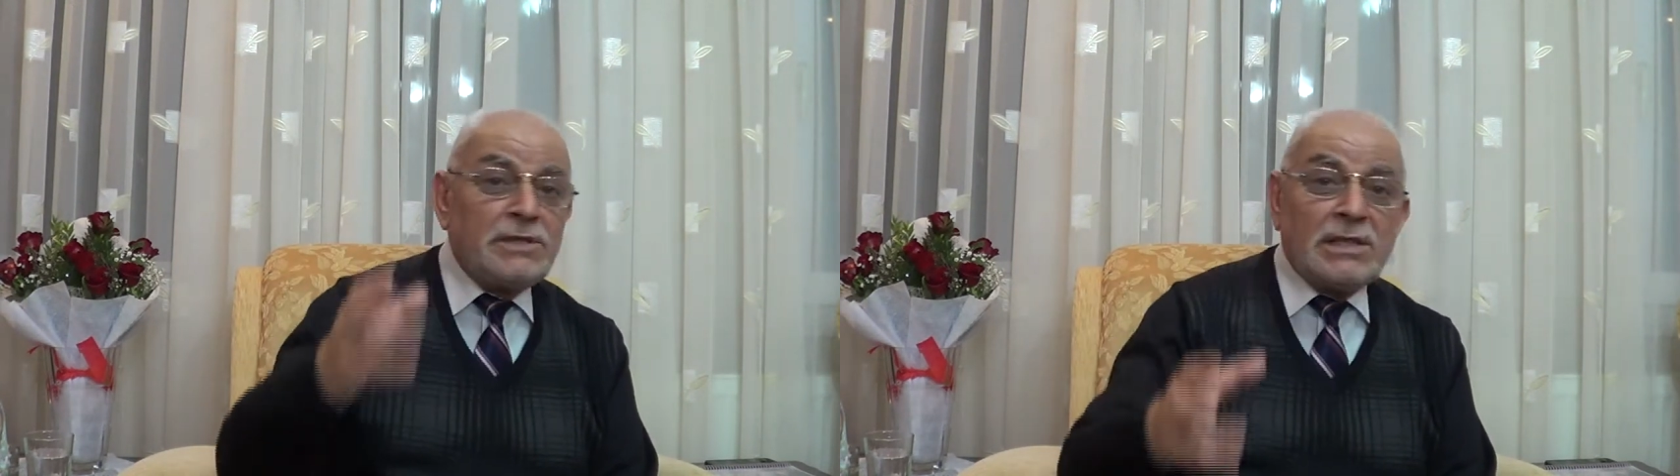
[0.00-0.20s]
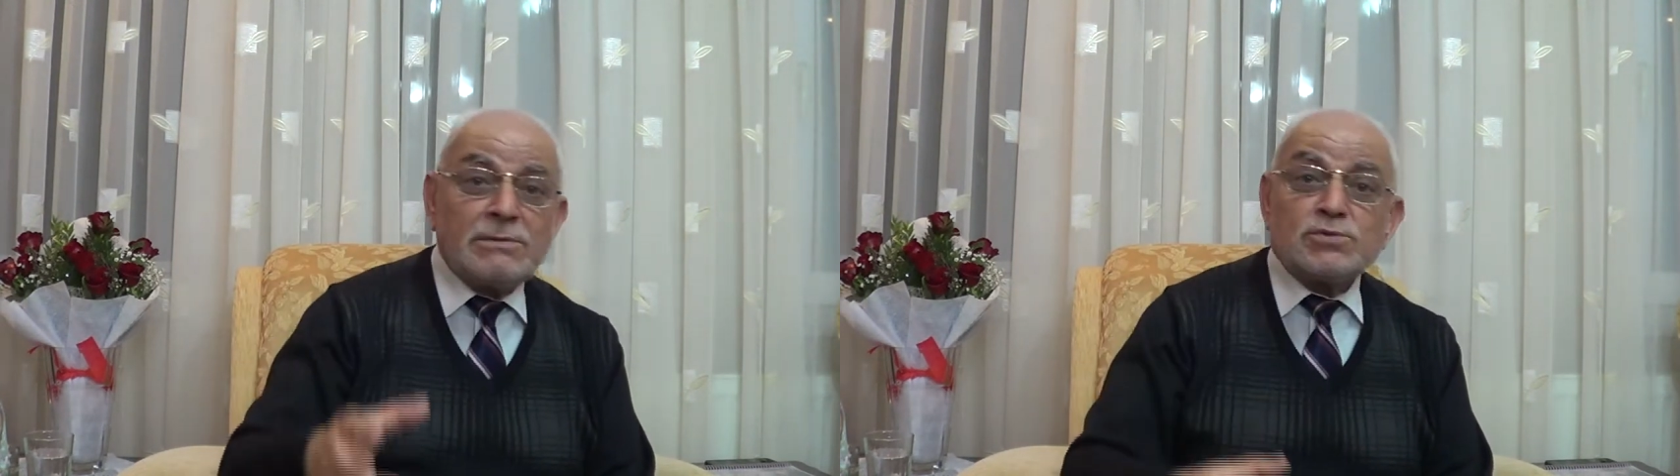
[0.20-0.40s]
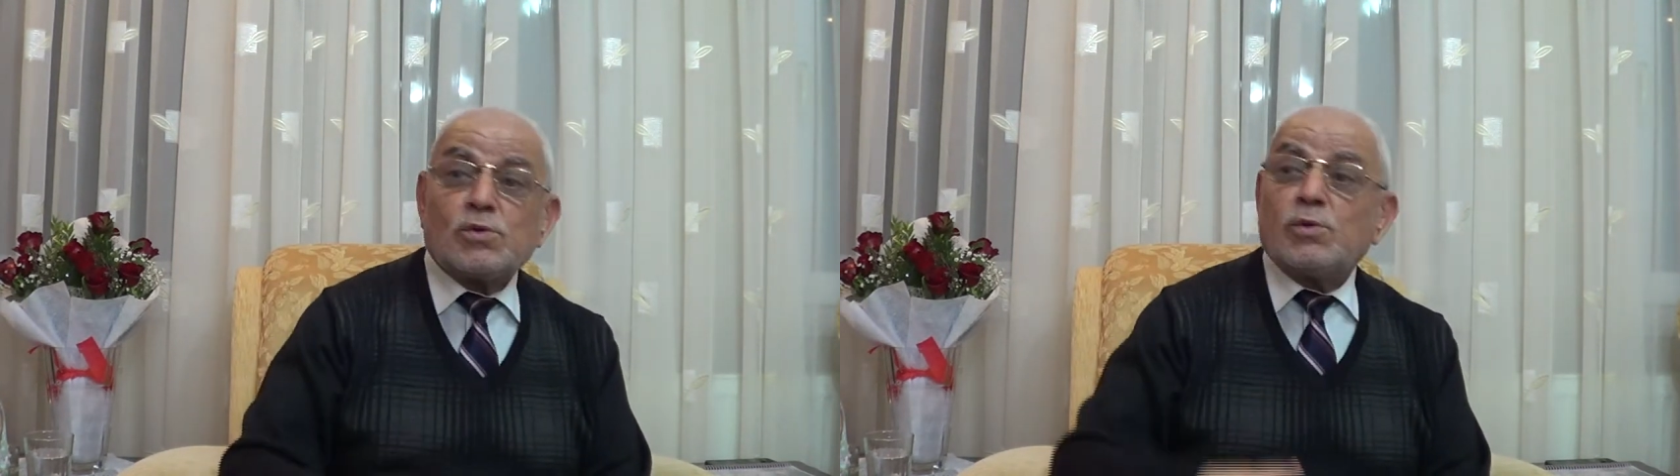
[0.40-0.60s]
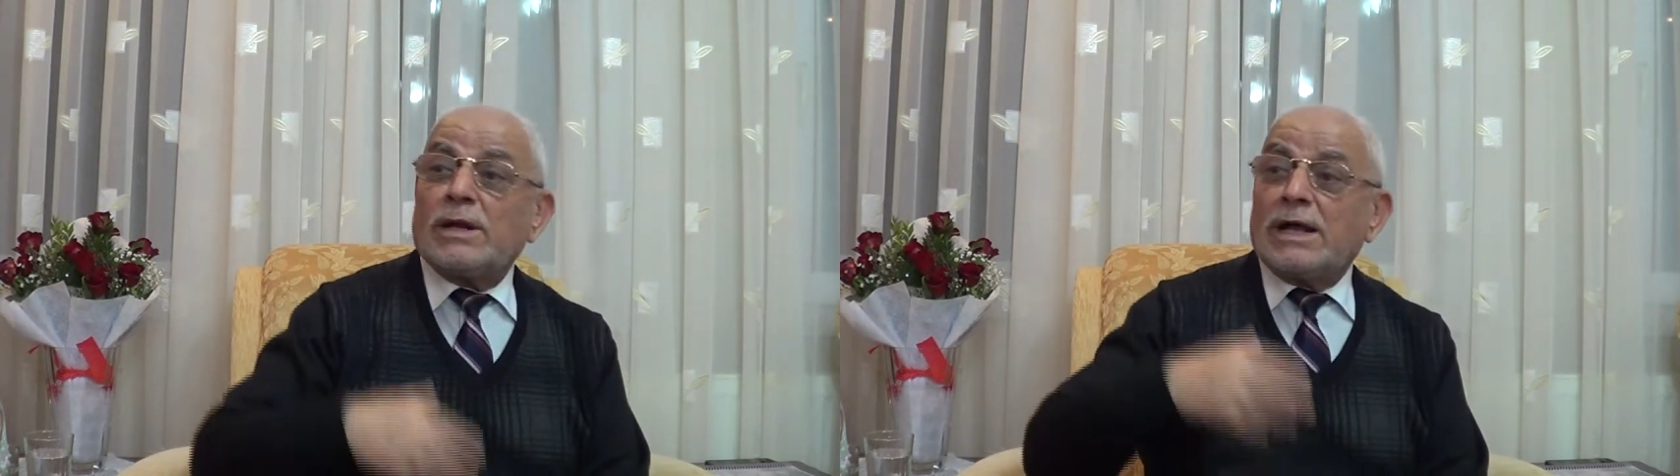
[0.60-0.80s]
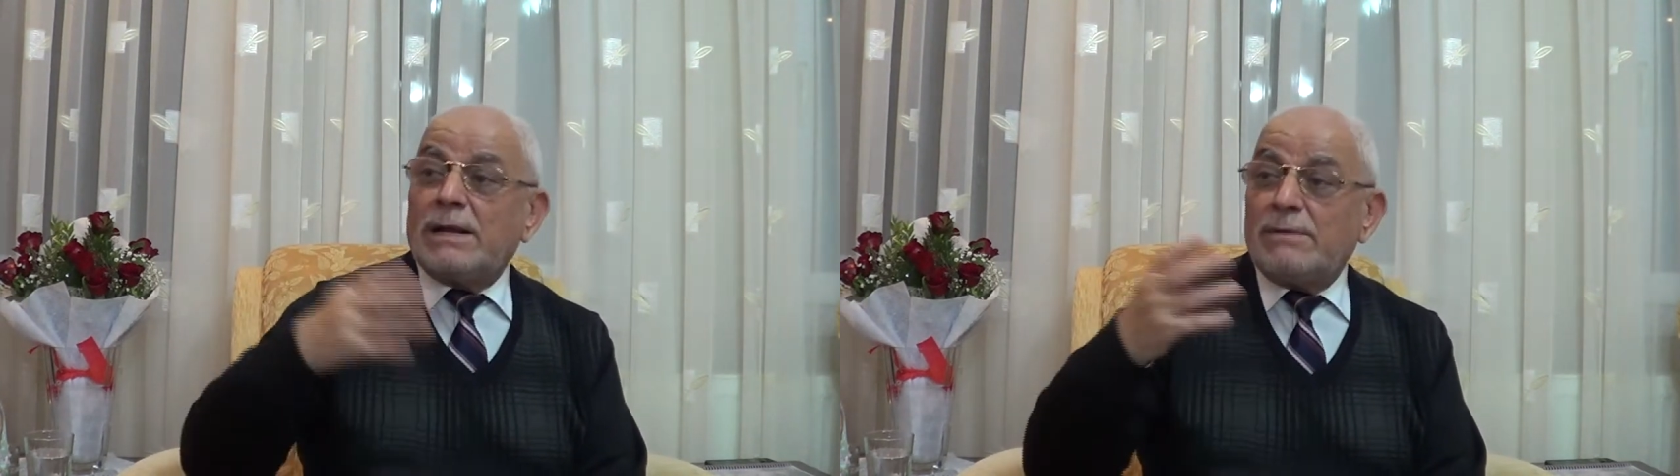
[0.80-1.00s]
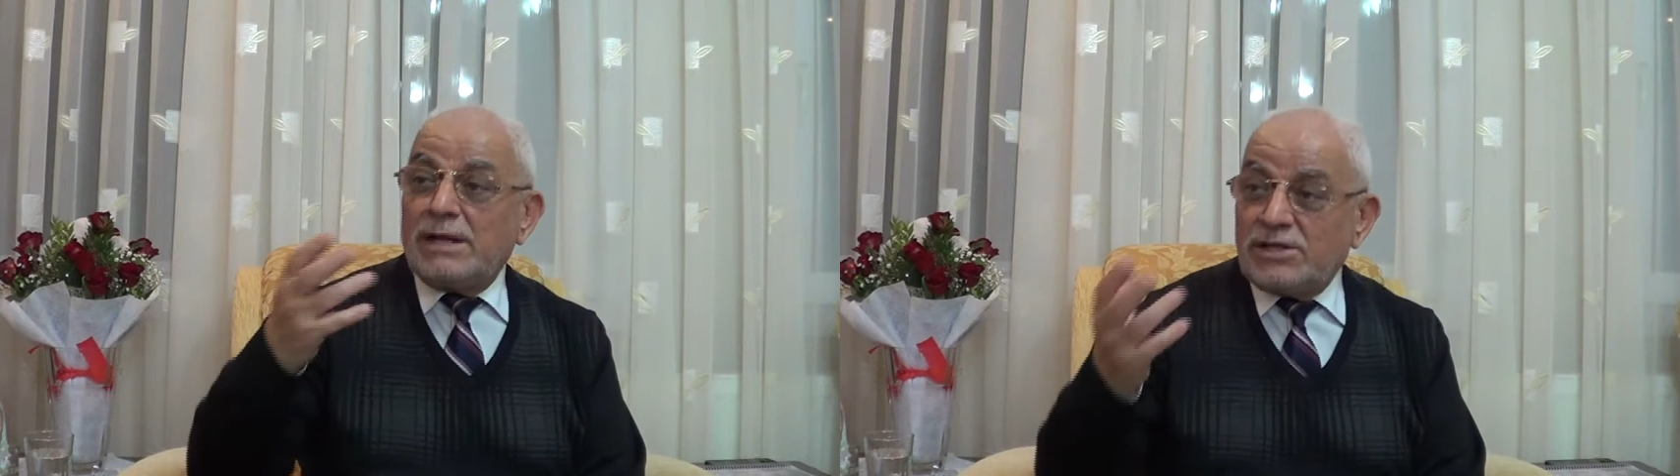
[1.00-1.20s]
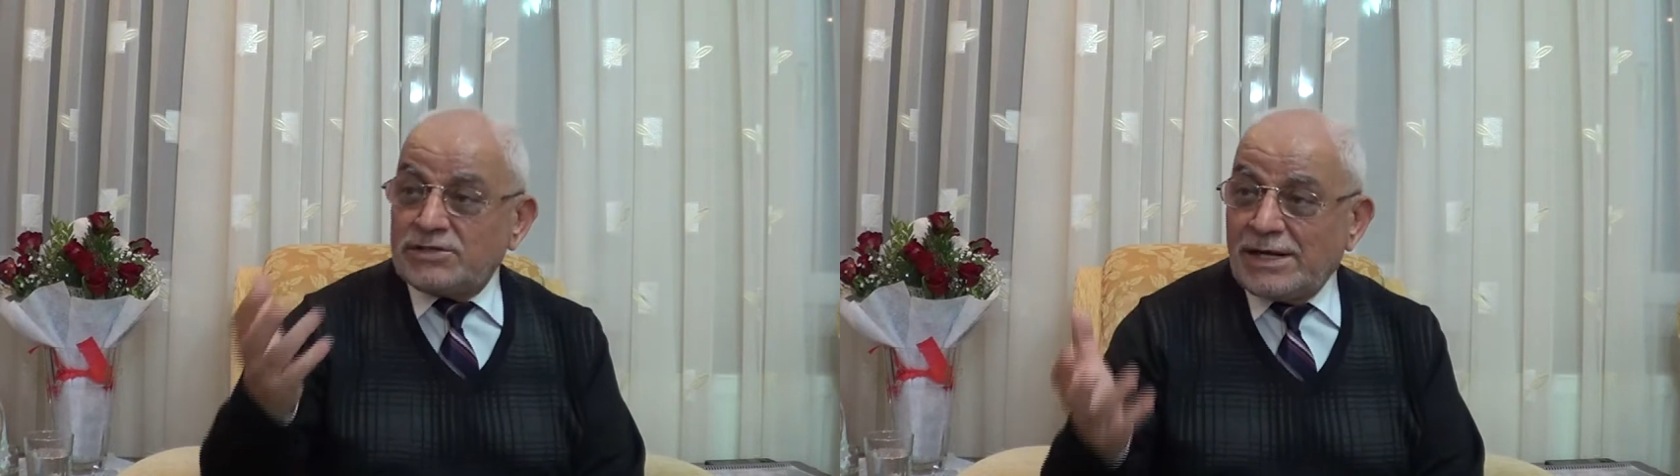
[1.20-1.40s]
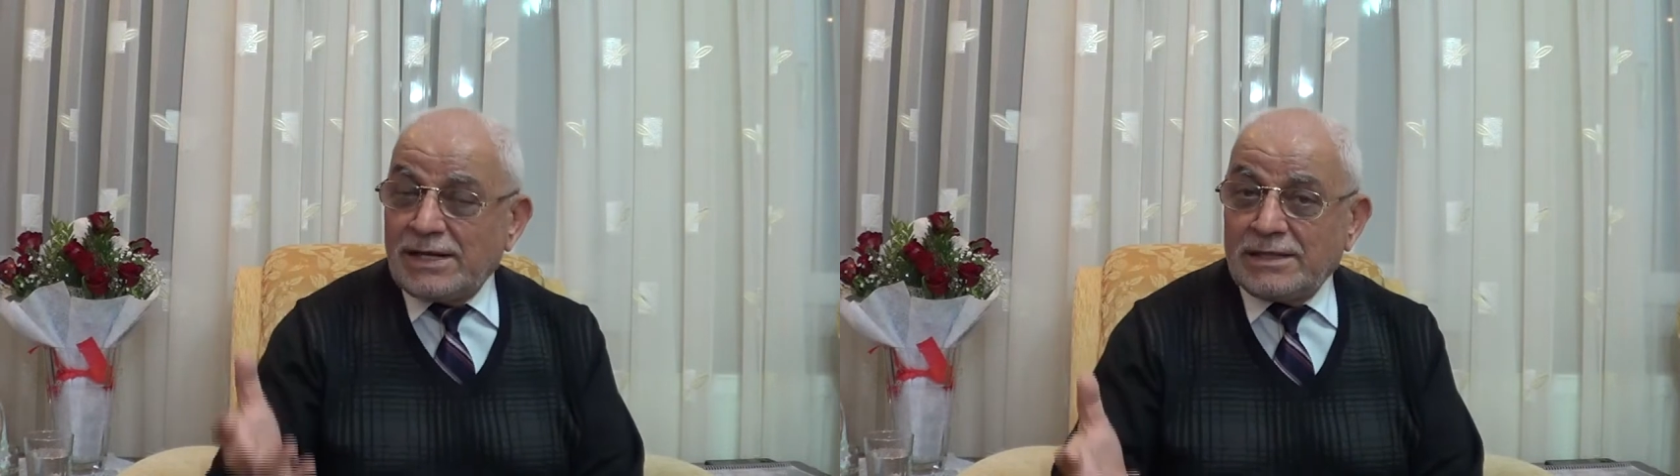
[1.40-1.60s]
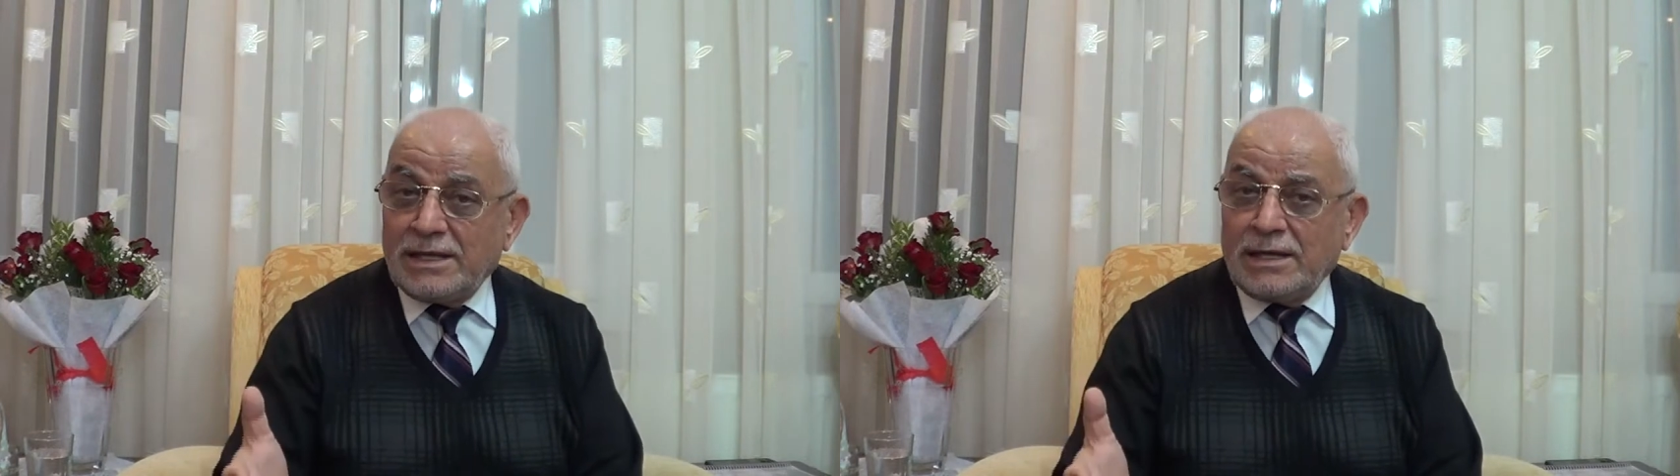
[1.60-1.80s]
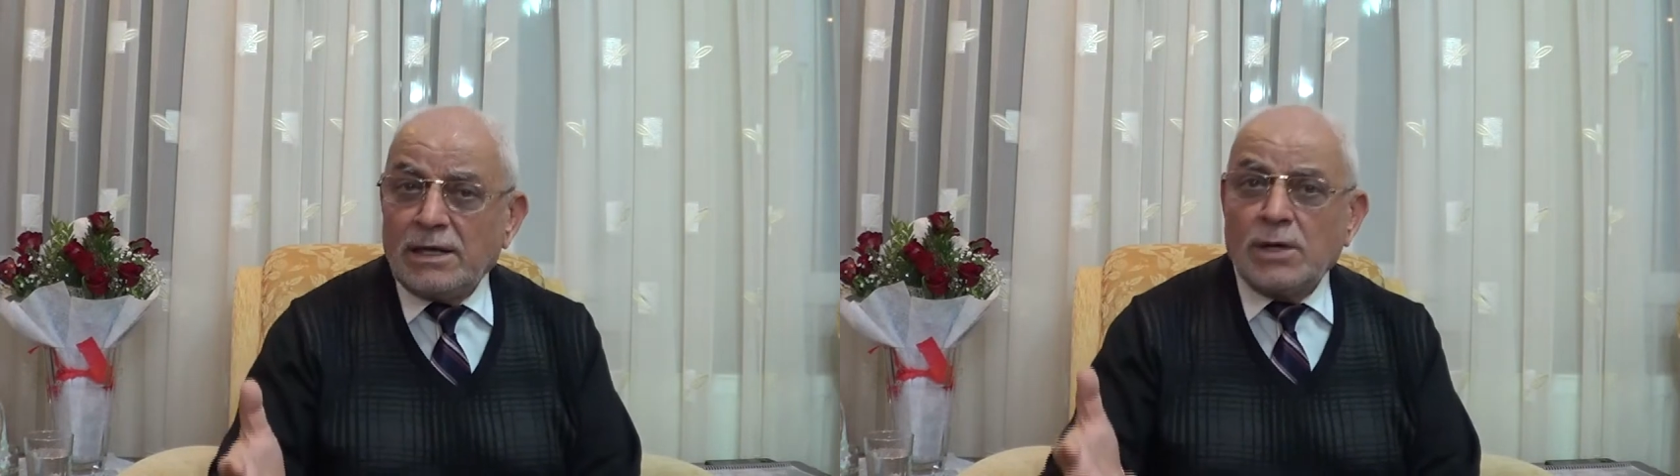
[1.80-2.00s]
dediğimiz ruhlar alemine tecelli etti.